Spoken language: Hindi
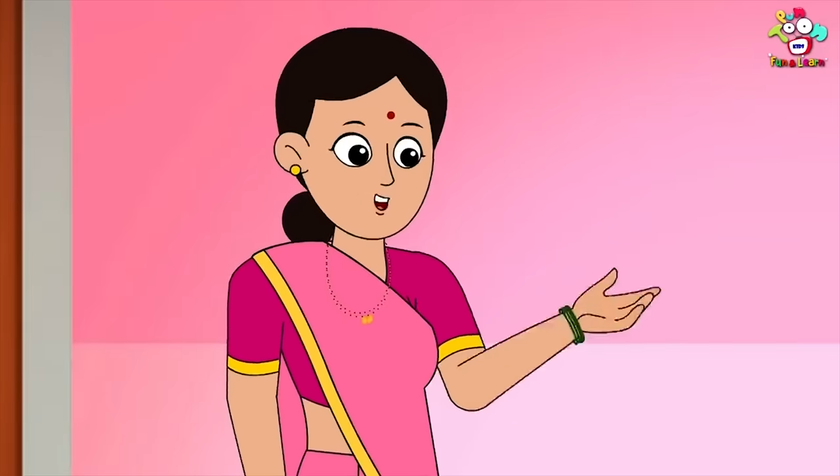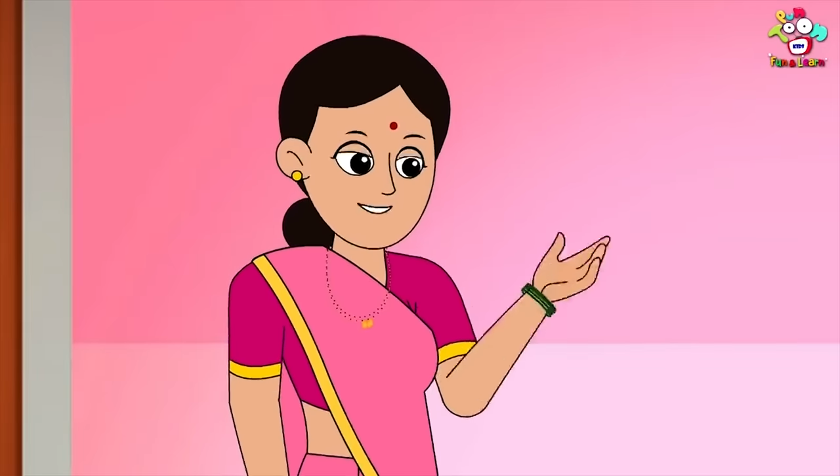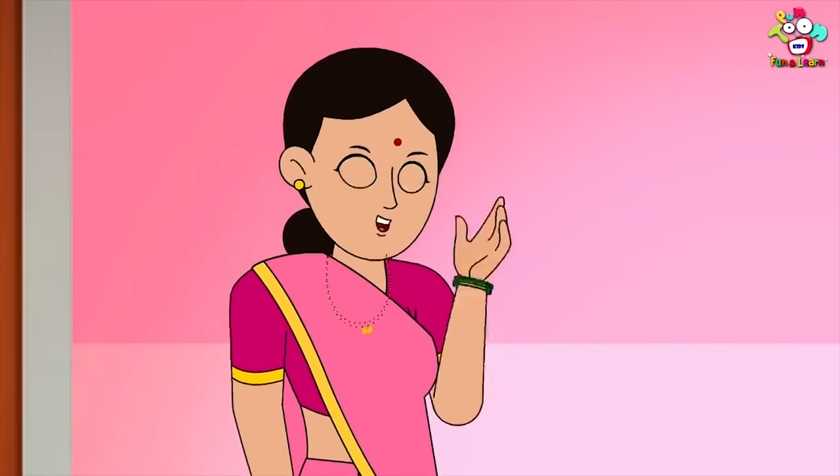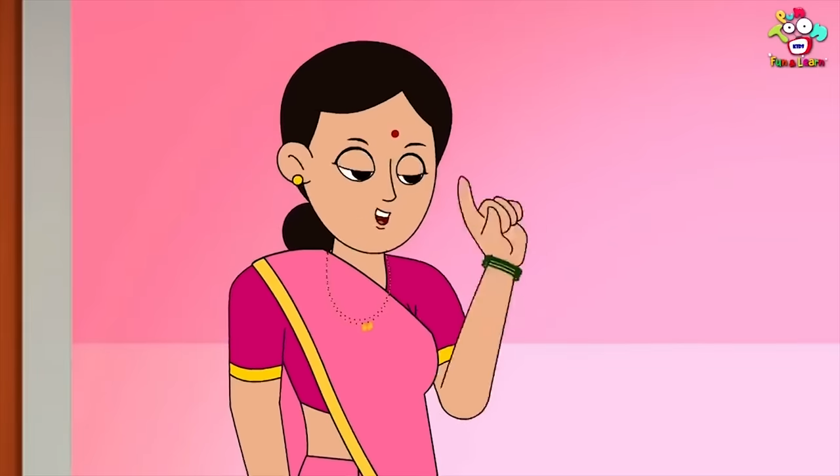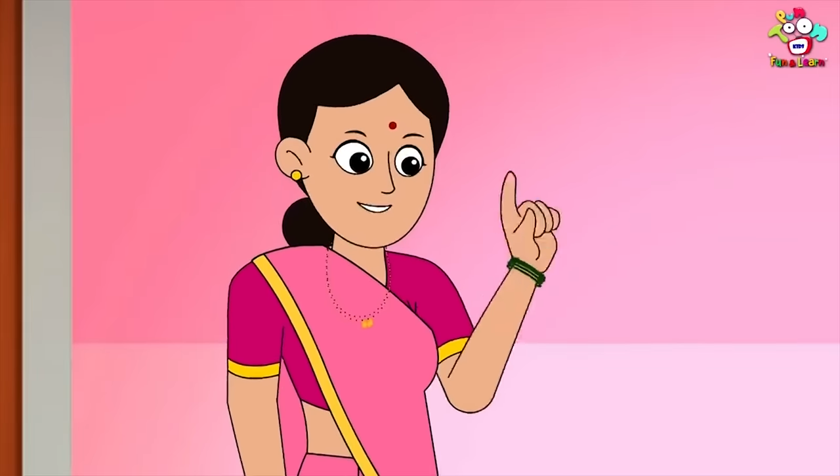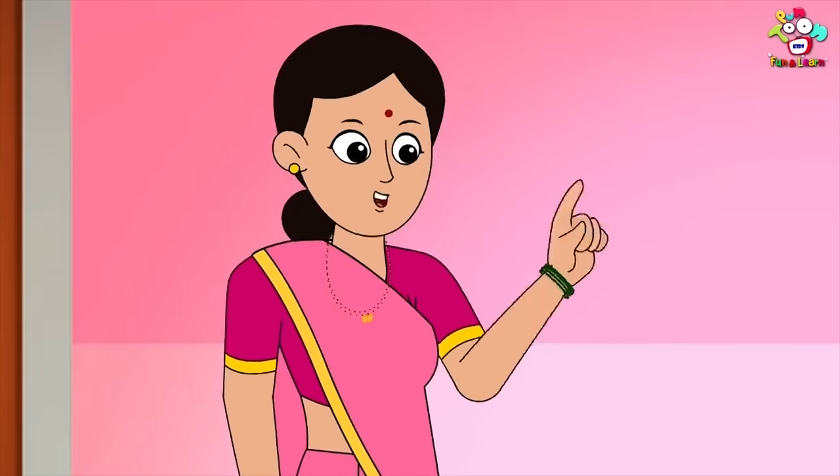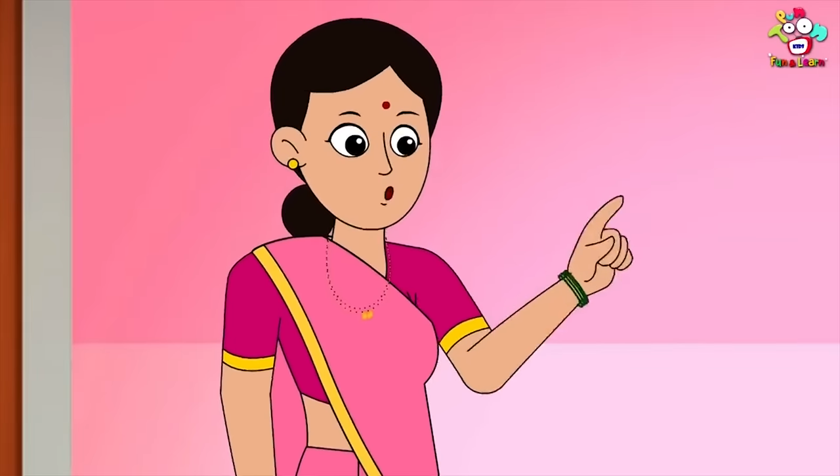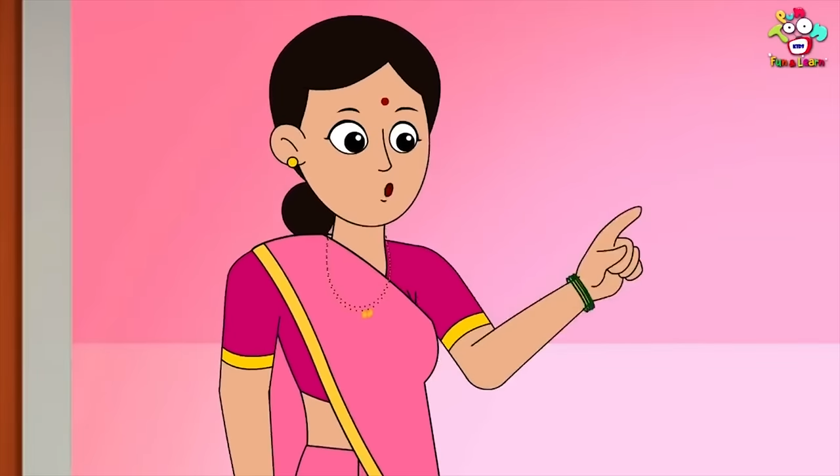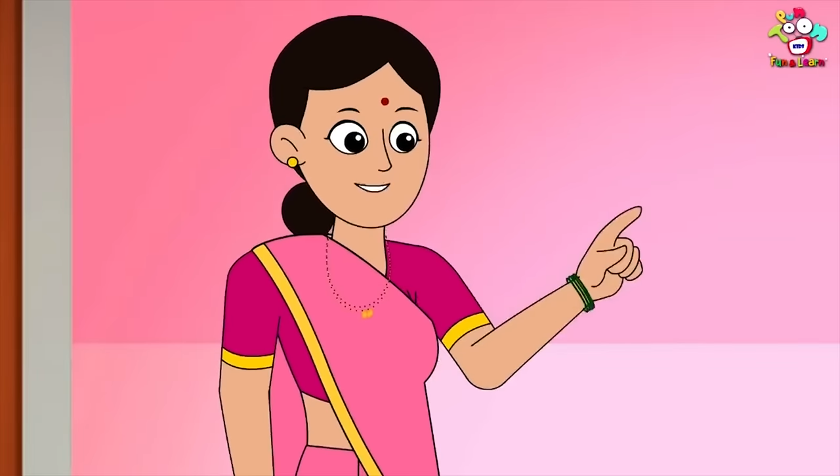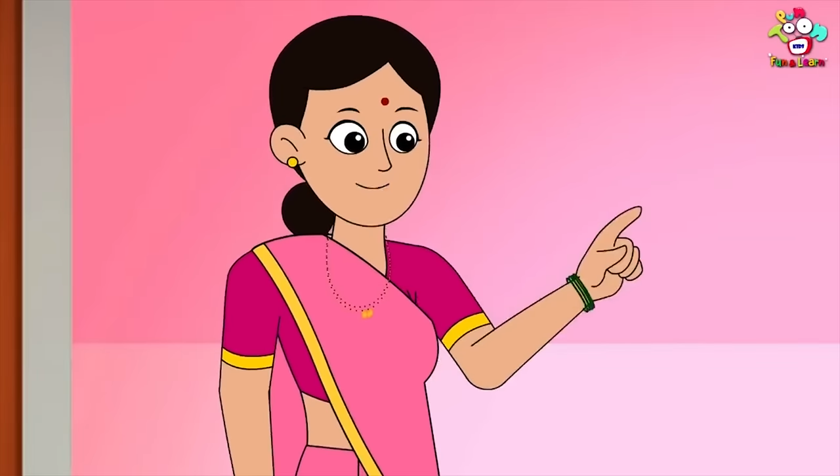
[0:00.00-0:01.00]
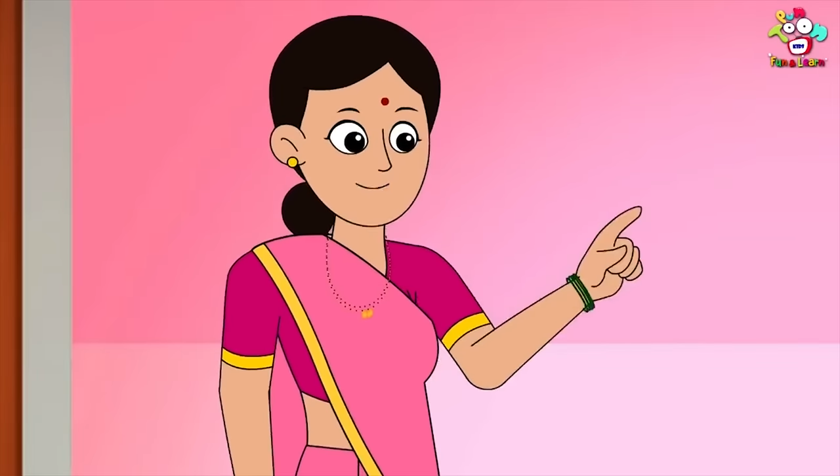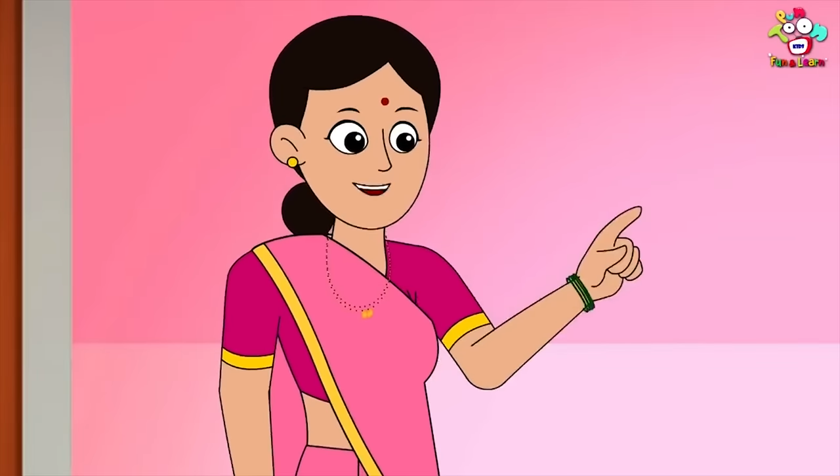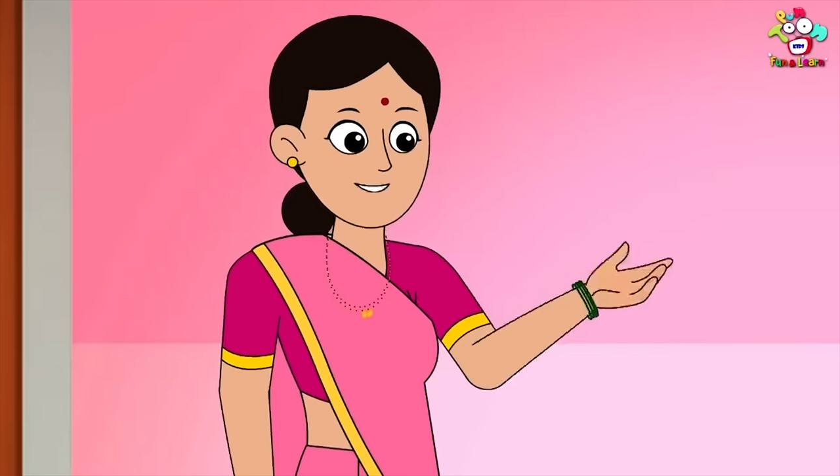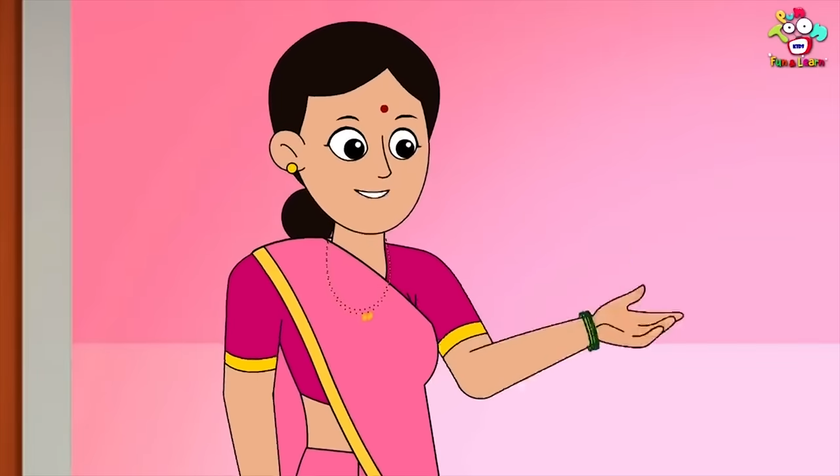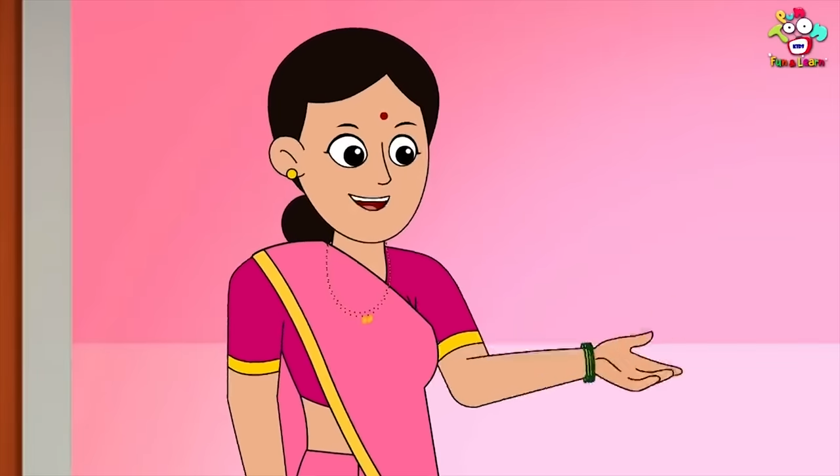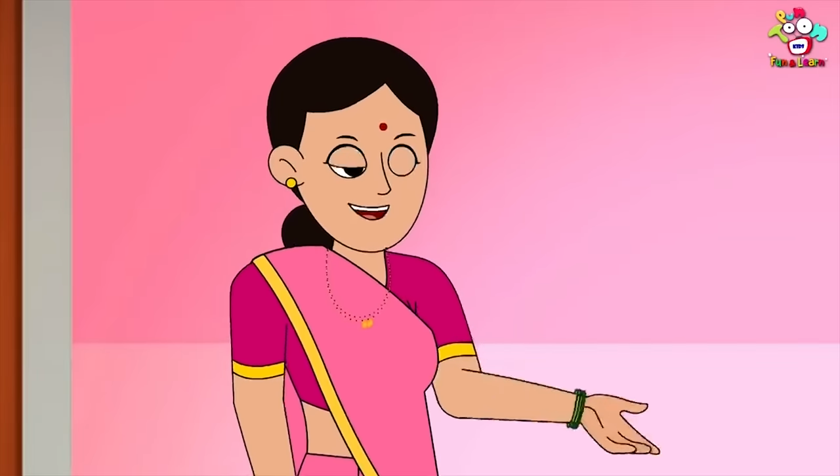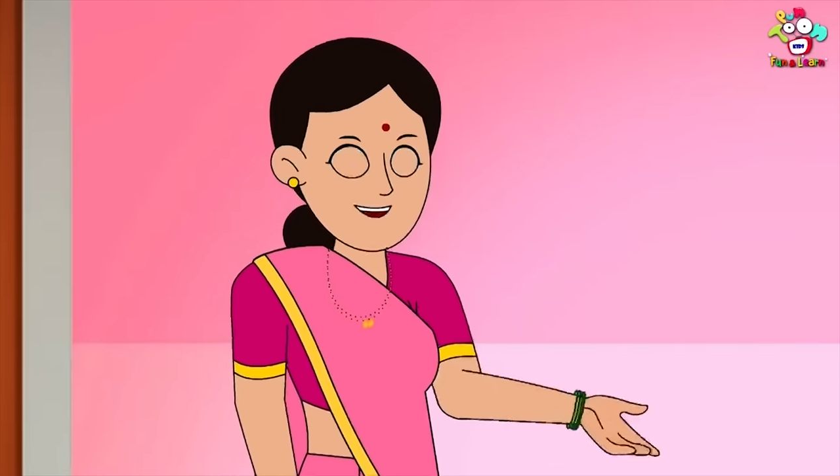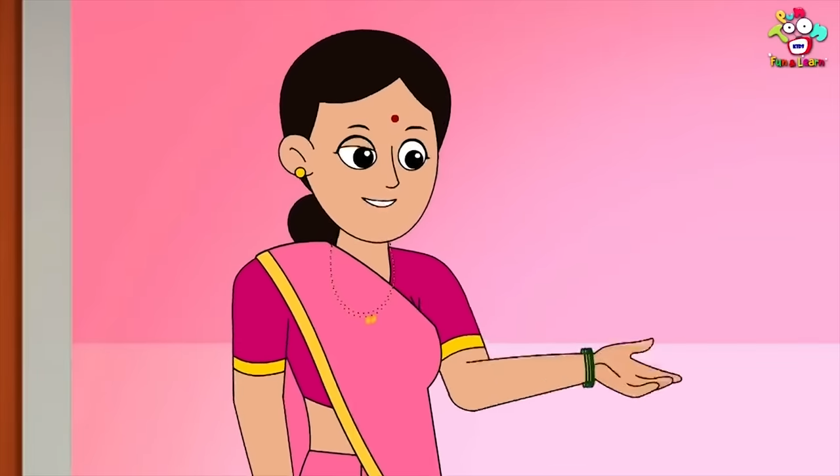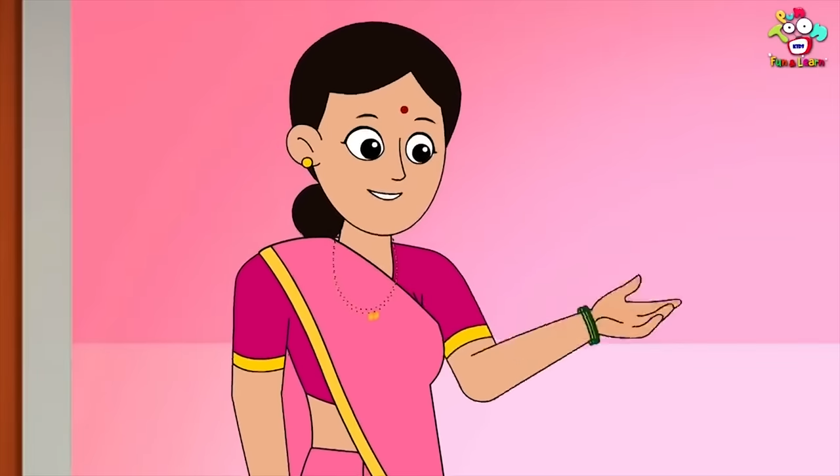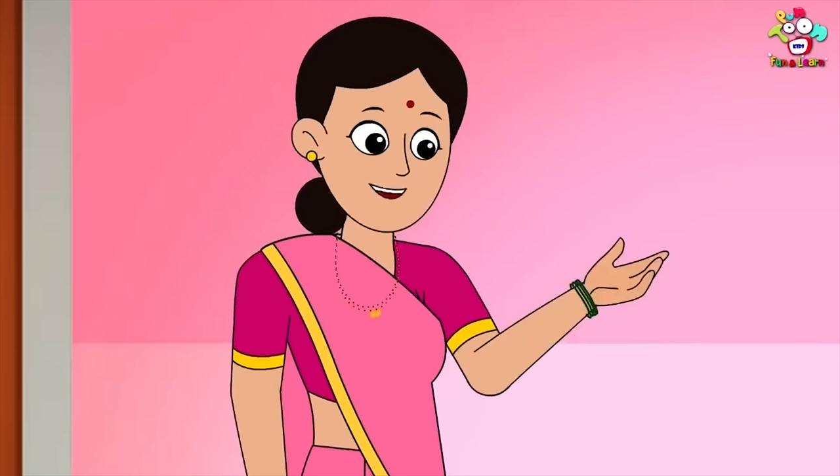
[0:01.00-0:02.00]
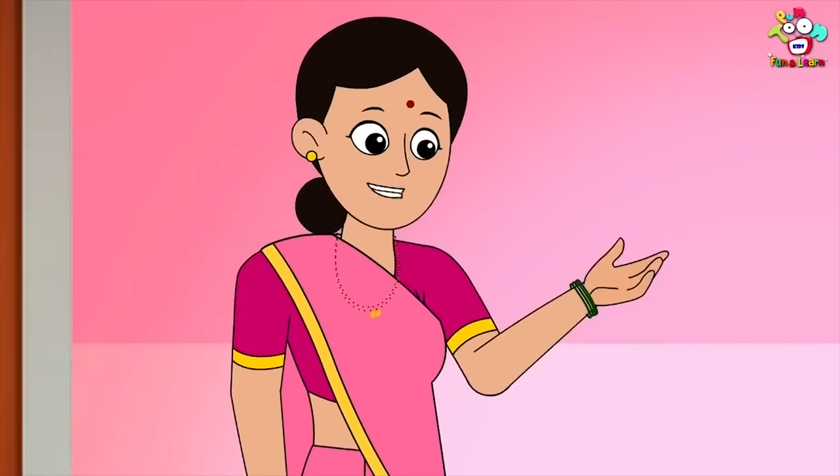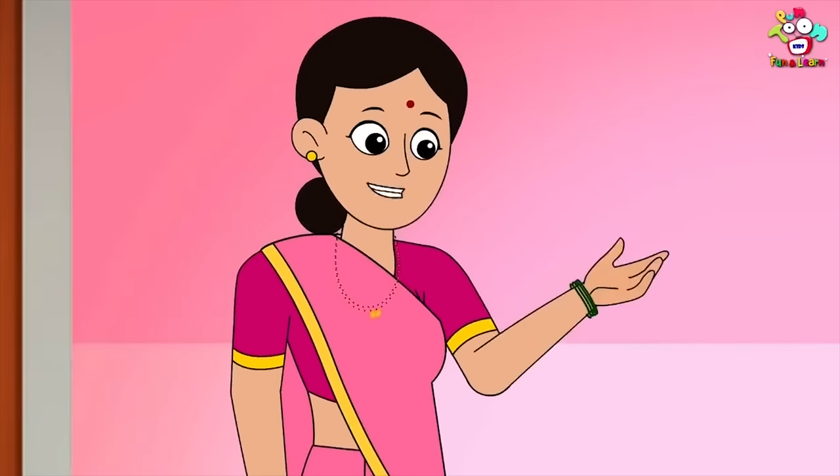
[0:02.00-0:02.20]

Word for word: और वो दो चूहे मेरे सामने खड़े